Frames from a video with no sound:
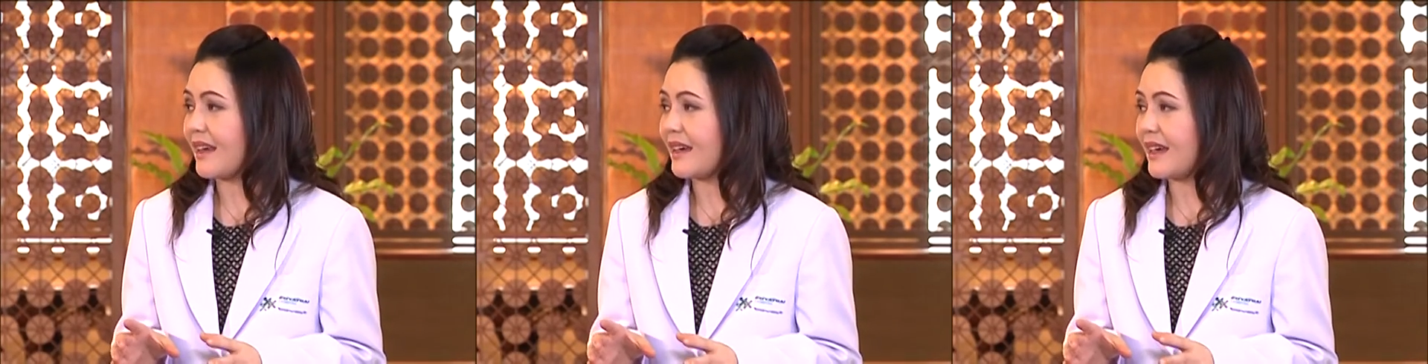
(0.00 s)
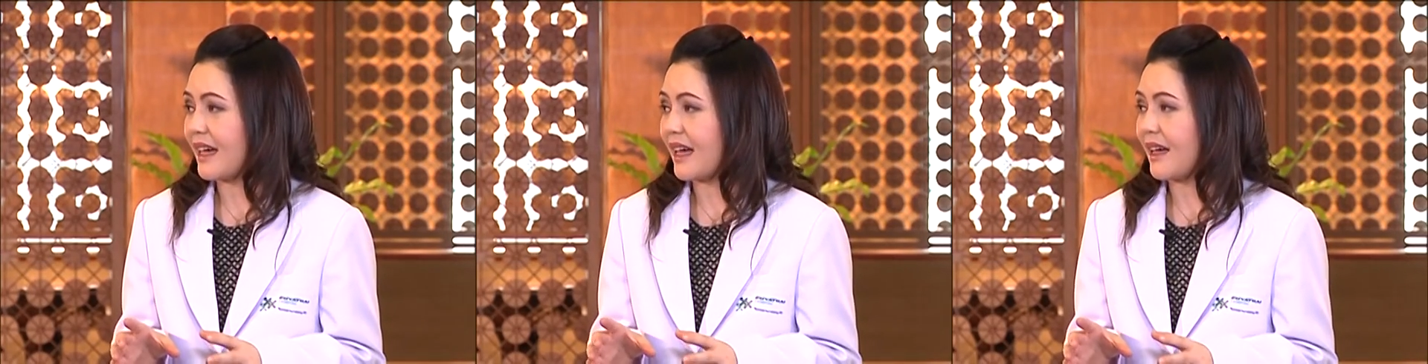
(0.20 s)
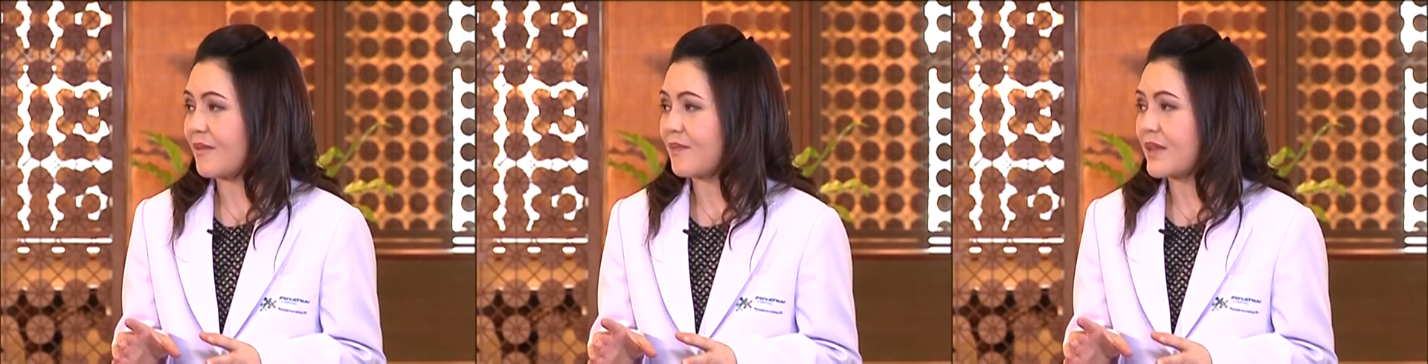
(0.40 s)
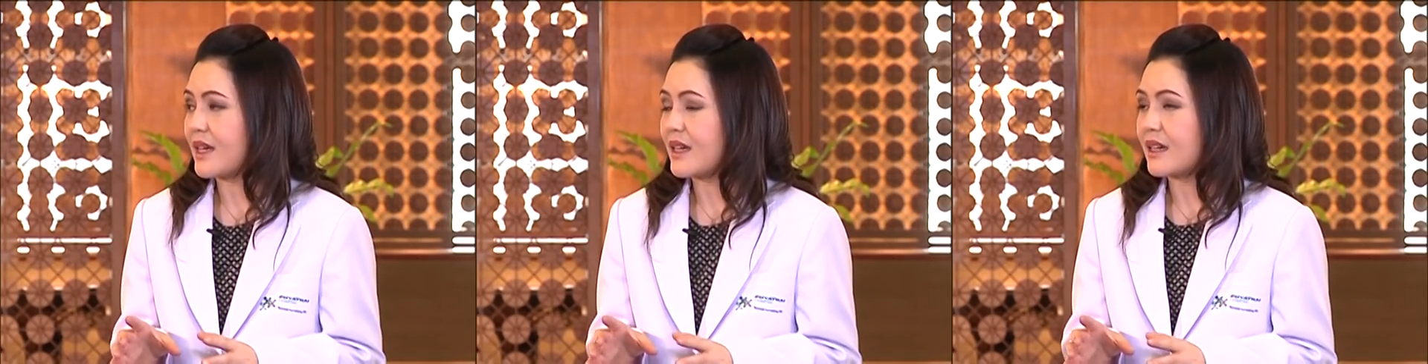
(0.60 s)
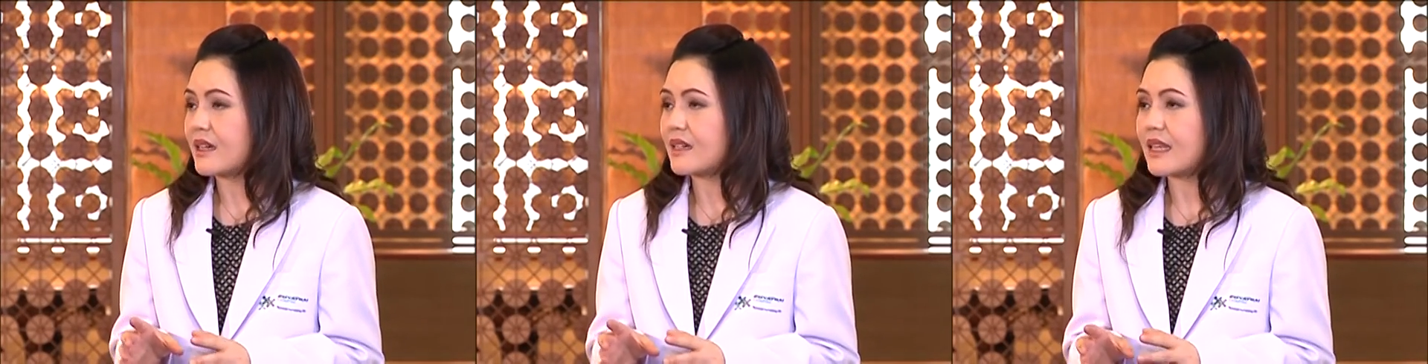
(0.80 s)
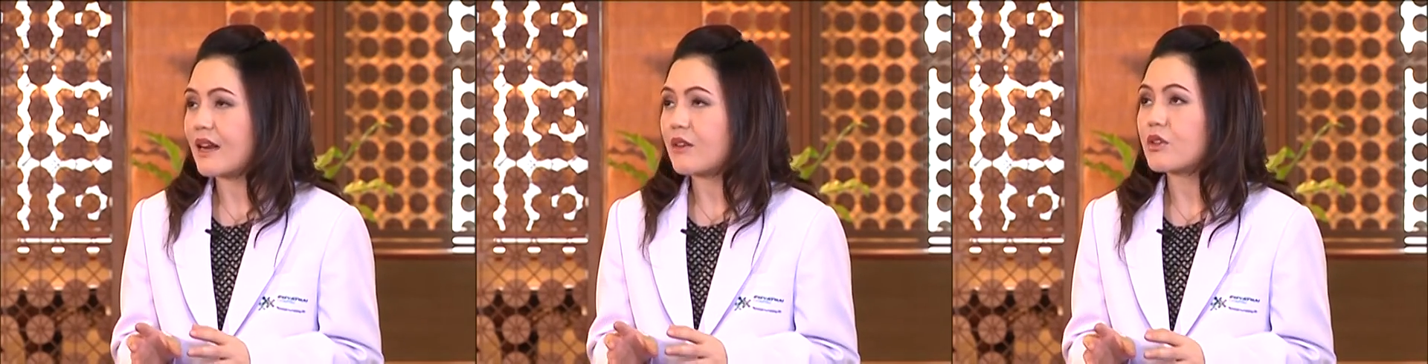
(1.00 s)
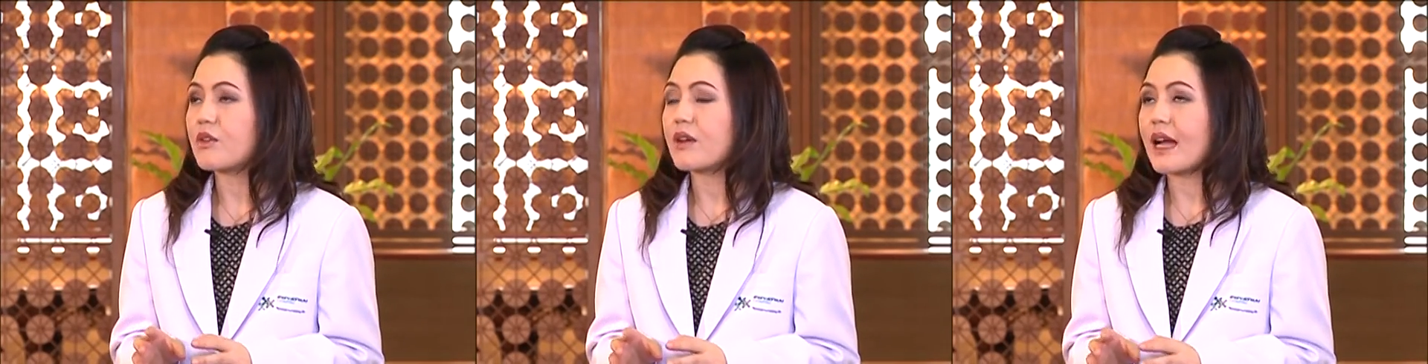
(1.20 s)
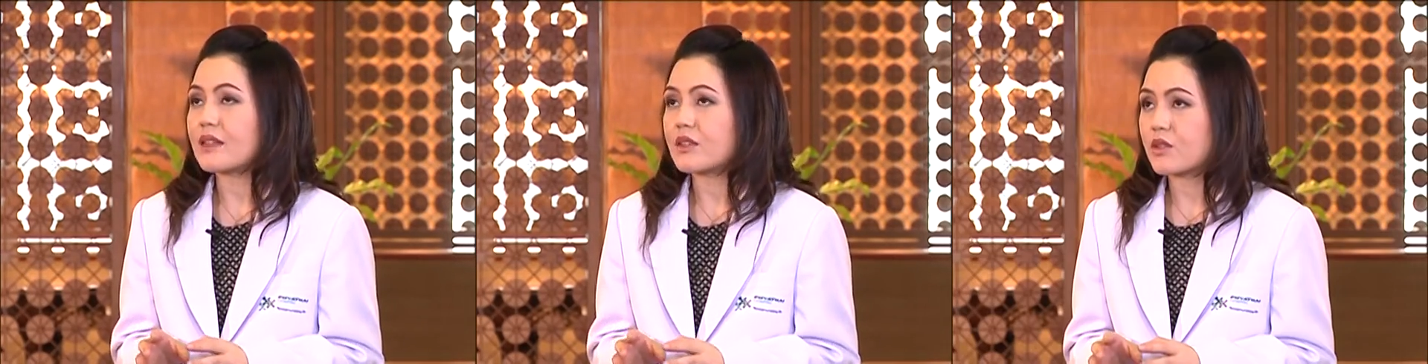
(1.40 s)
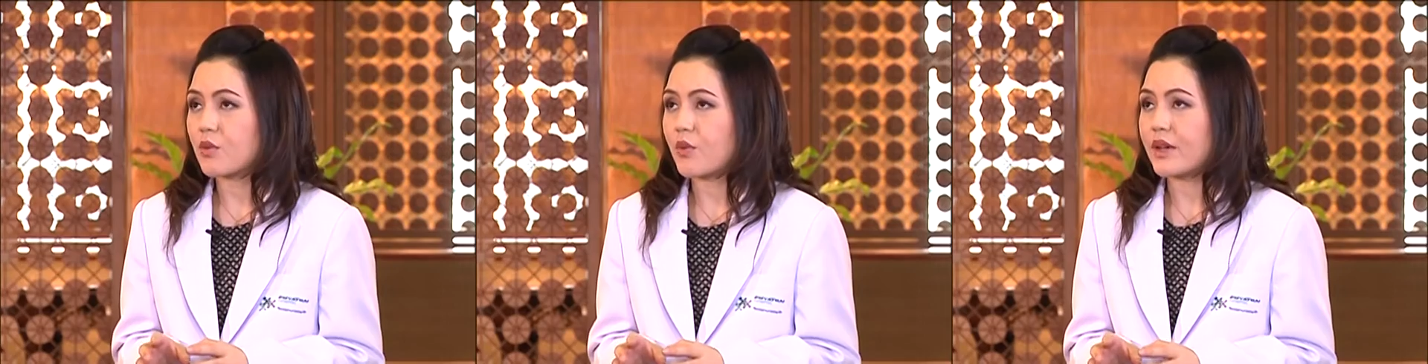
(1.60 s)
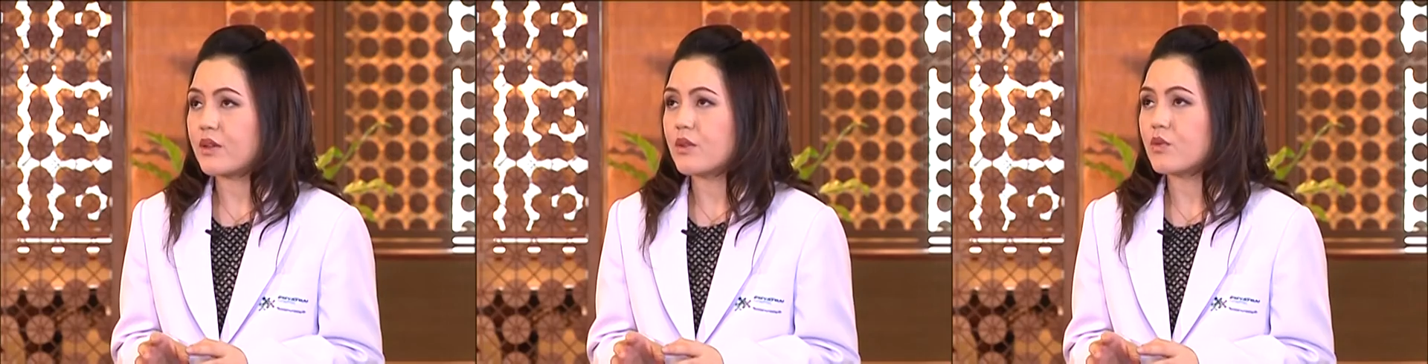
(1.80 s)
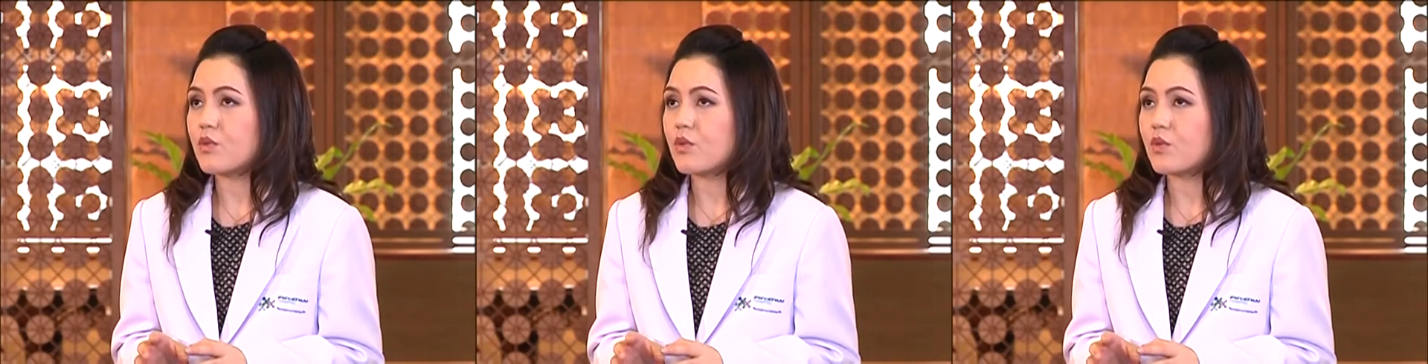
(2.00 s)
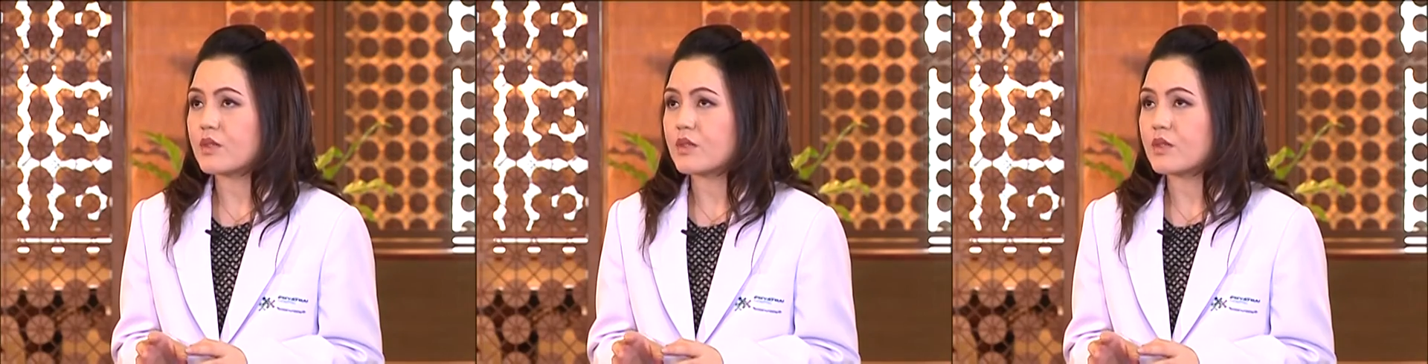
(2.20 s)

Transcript: นะคะคคือถ้าเราต้องการตรวจดู